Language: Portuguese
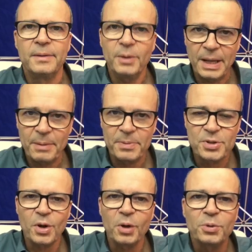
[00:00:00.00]
Olá
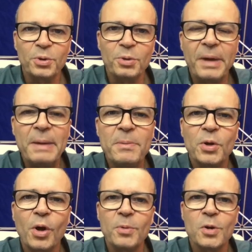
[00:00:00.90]
pessoal, tudo bem? Meu
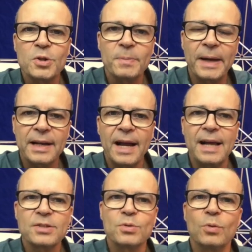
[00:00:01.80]
nome é Osmar
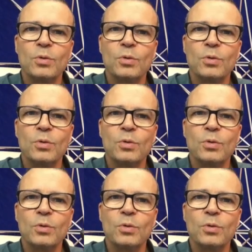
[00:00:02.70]
Castro.